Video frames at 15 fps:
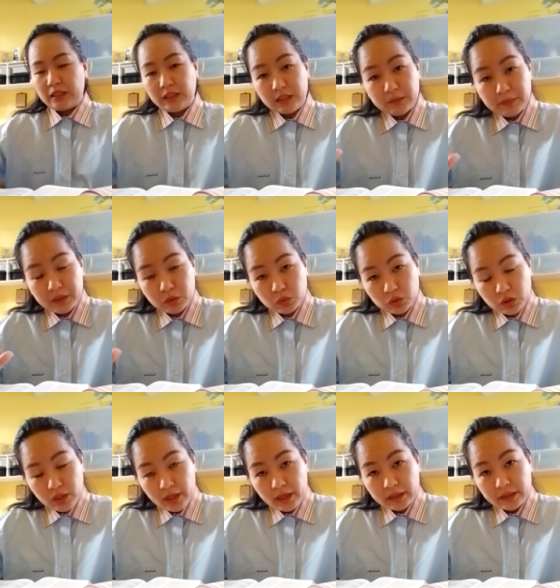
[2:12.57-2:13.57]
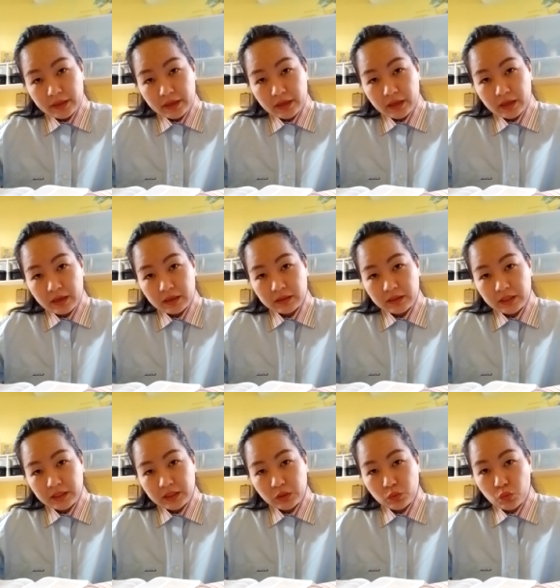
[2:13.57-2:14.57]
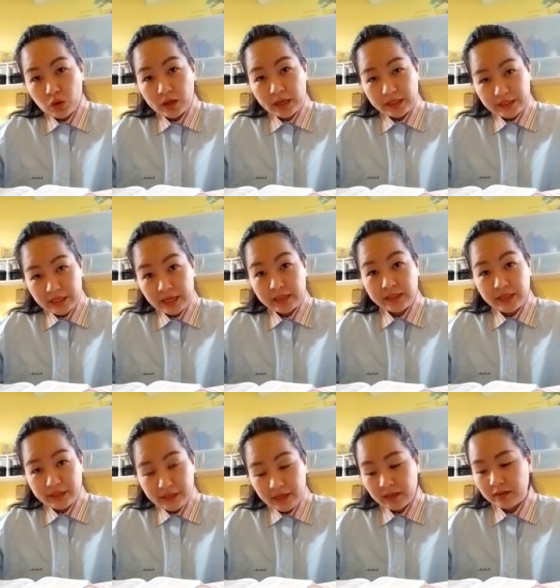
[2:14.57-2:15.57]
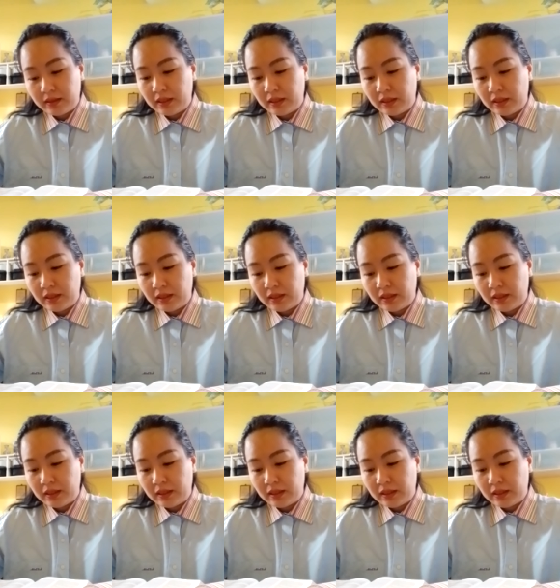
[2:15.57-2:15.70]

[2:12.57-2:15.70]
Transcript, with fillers: nanti di berikutnya ada di dua raja-raja ya